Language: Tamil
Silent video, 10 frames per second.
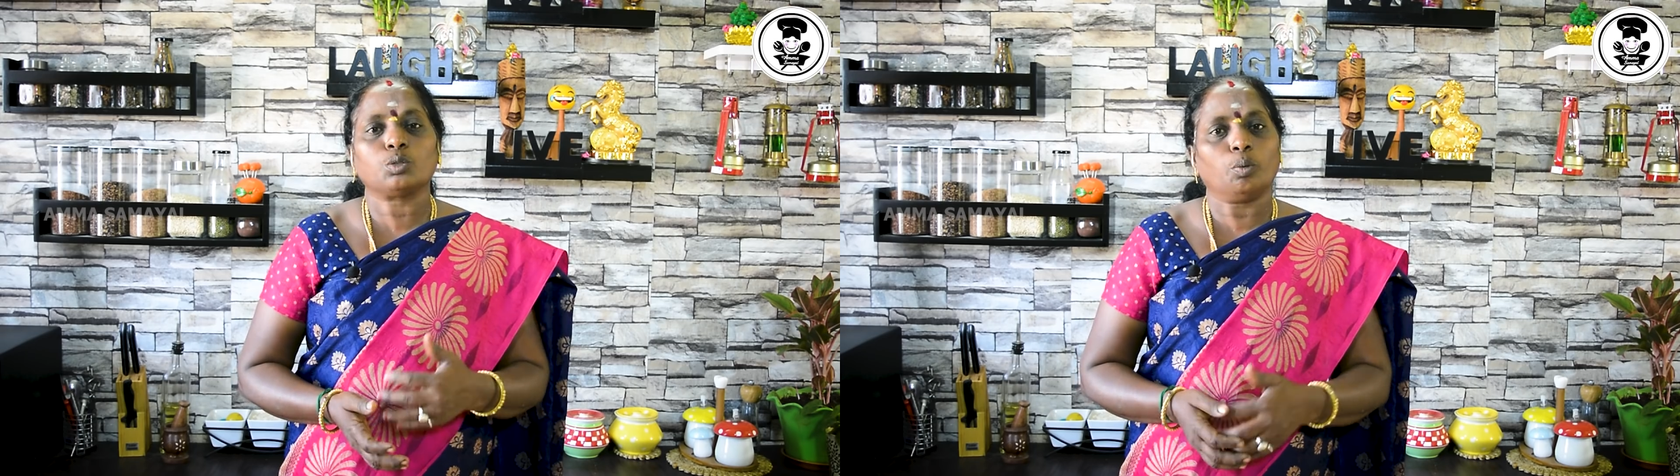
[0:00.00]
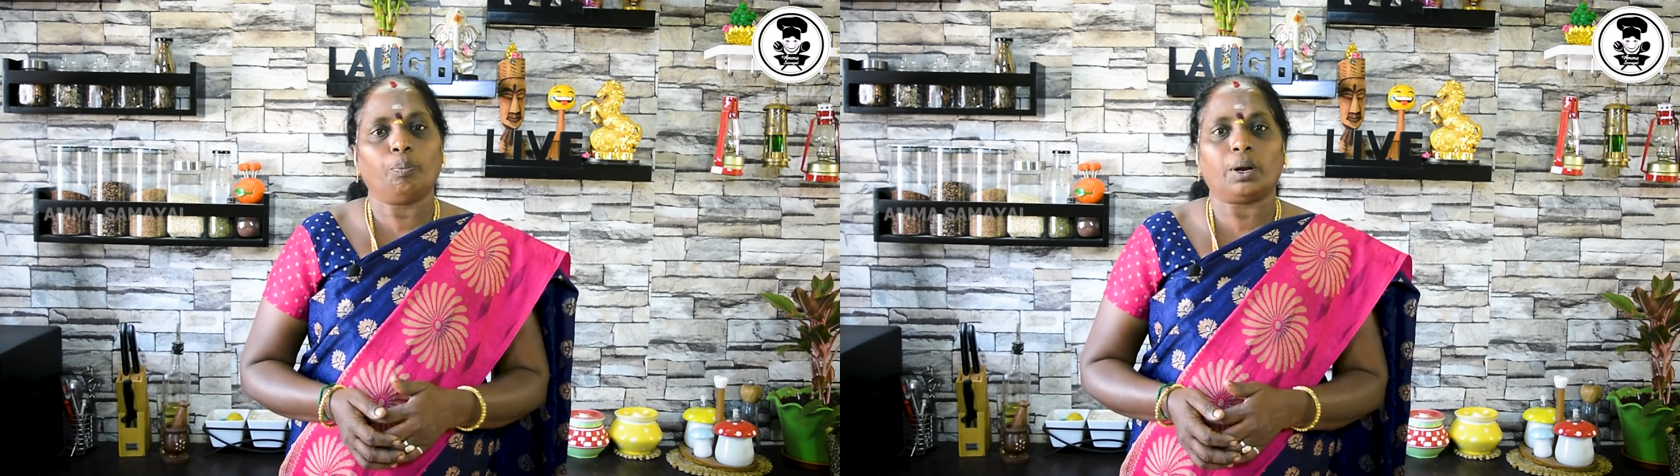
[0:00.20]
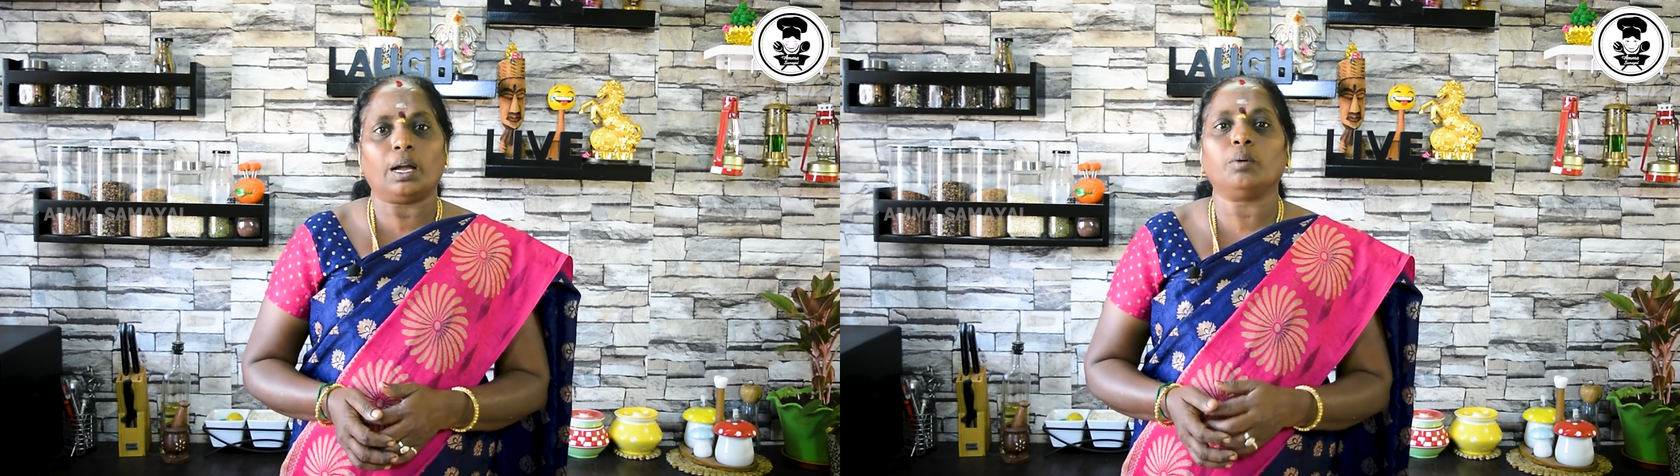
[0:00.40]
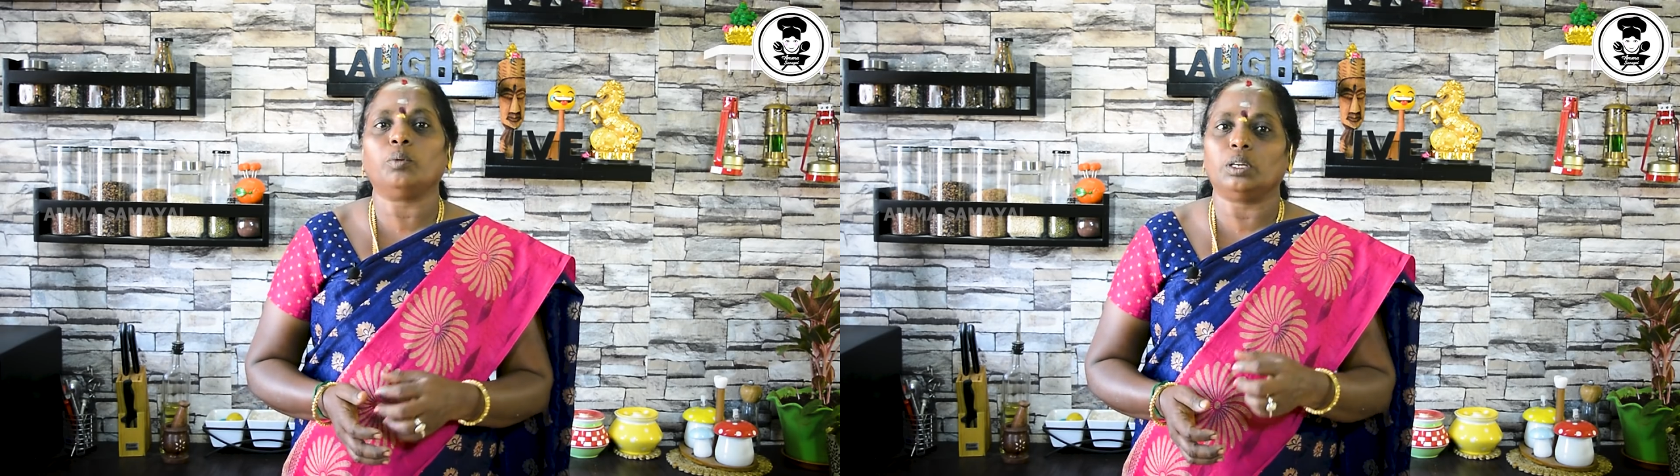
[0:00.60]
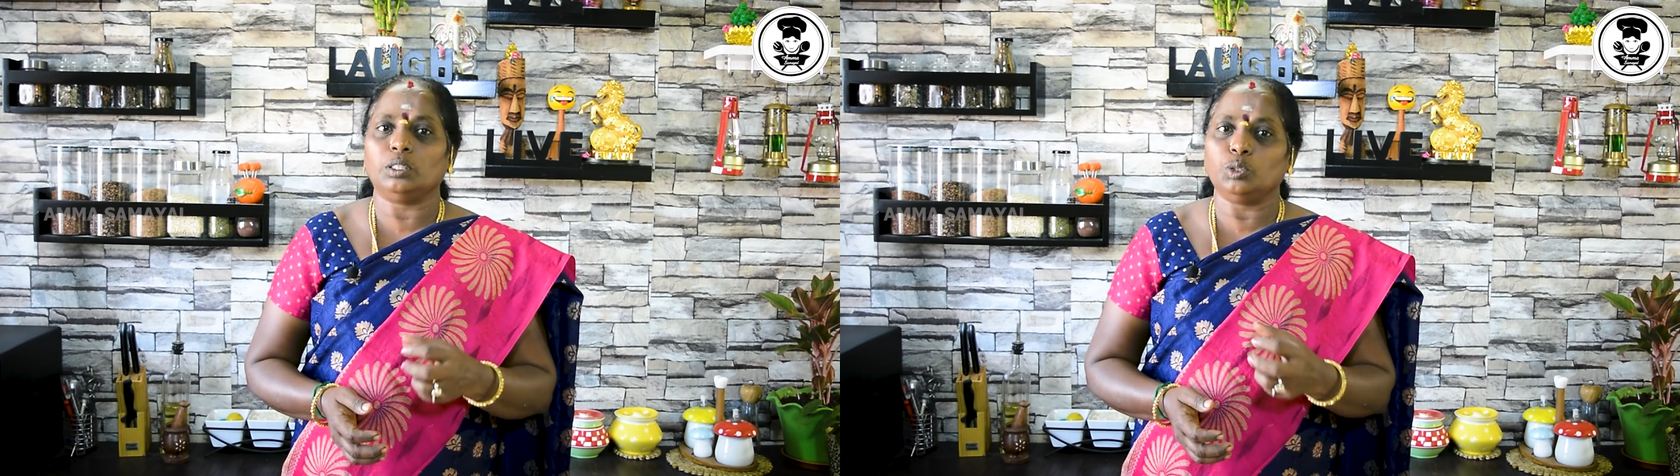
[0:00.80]
சூப்பராக
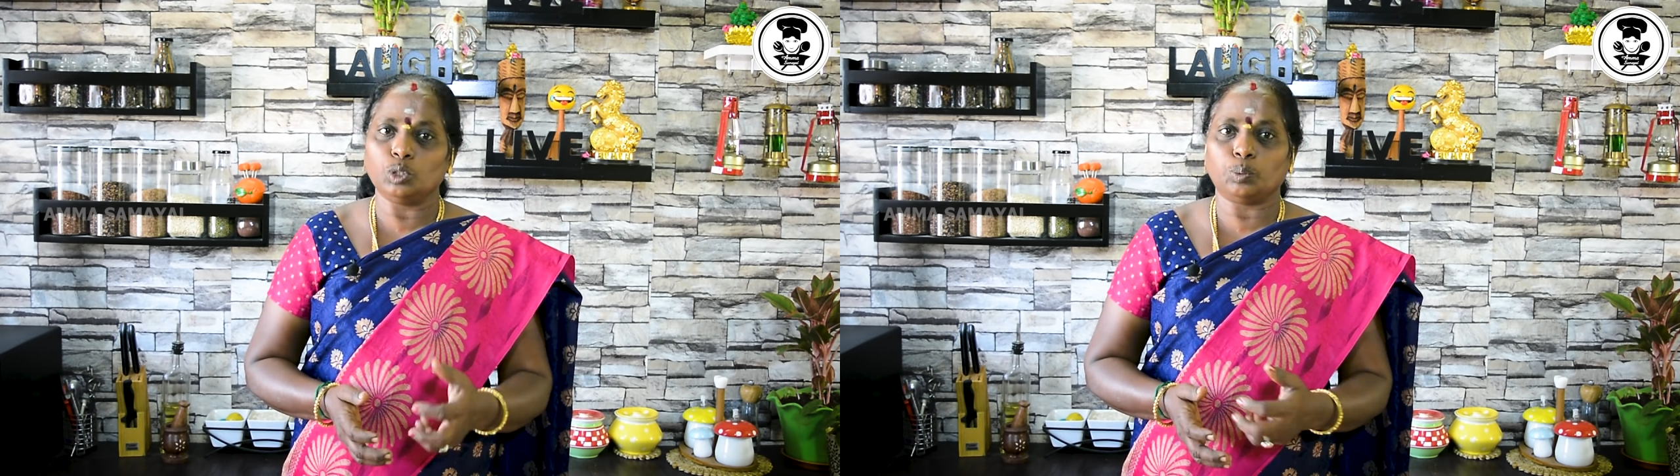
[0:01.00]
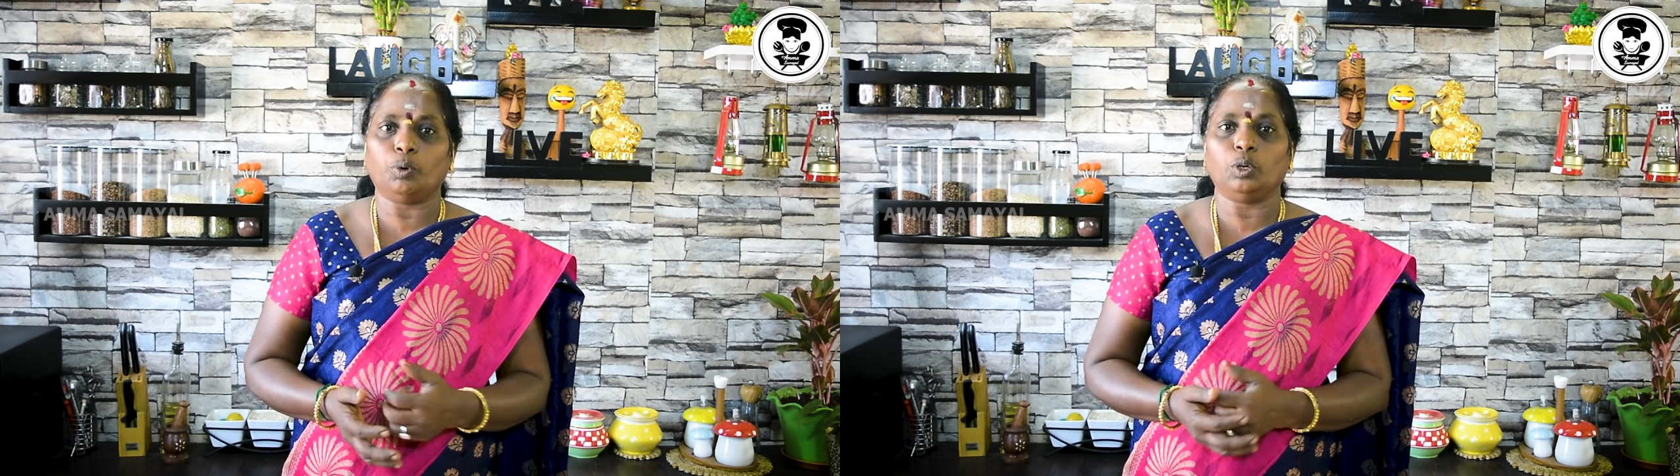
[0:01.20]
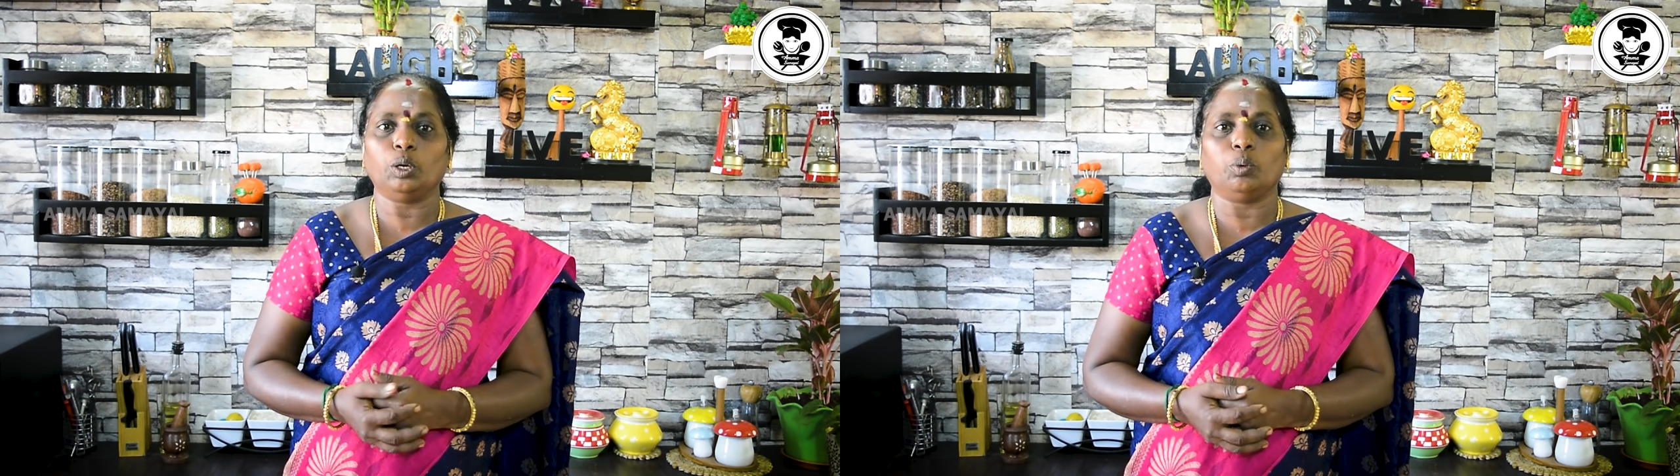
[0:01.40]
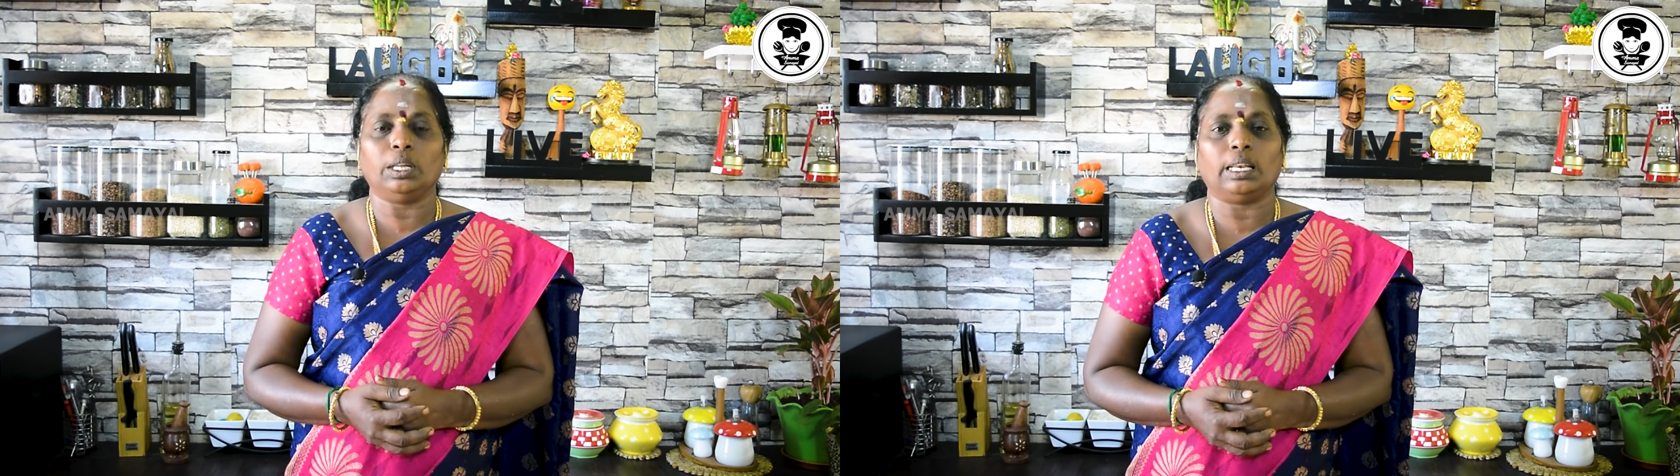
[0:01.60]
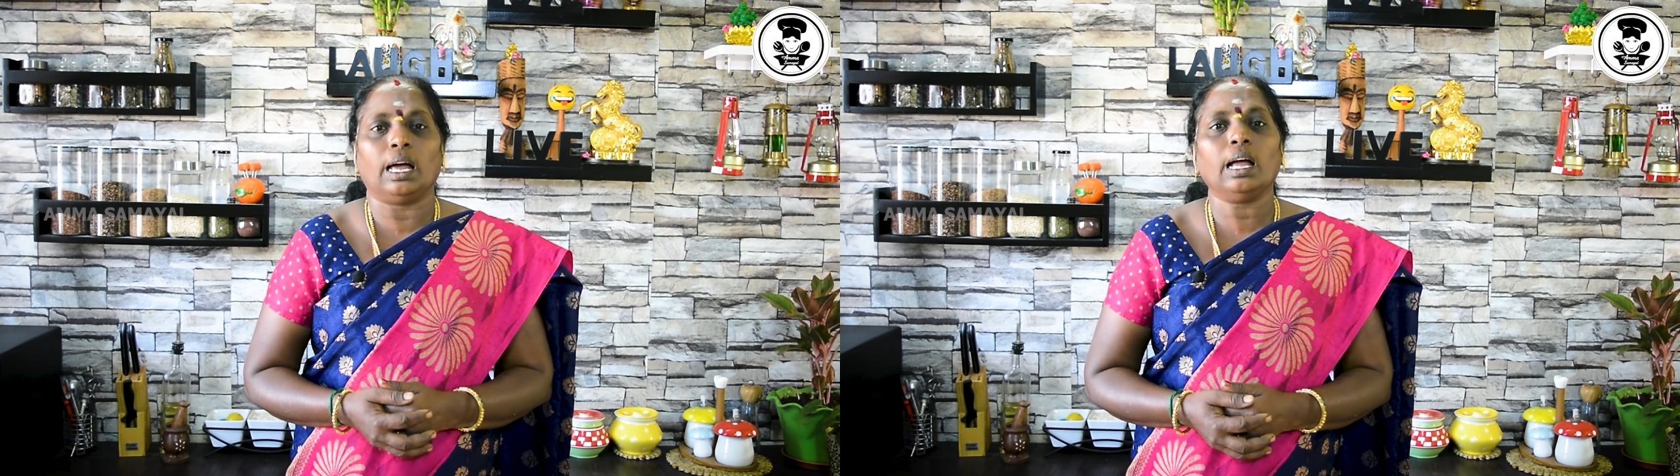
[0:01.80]
ஒரு ஜூஸ் போட்டு
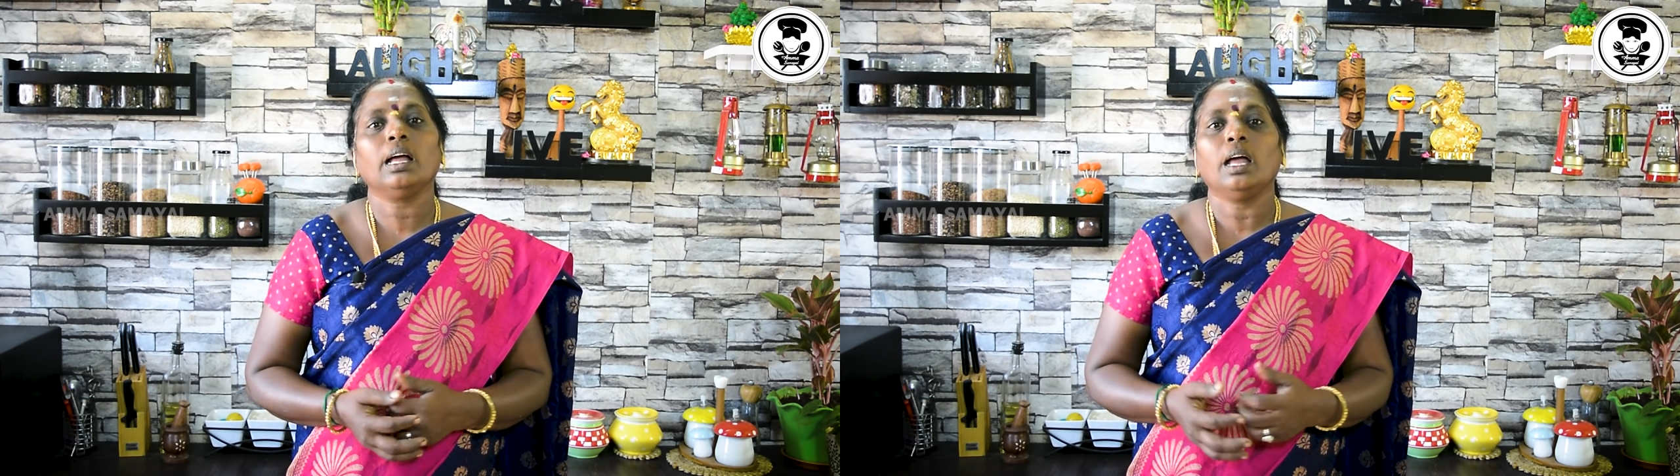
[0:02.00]
குடிக்கலாம்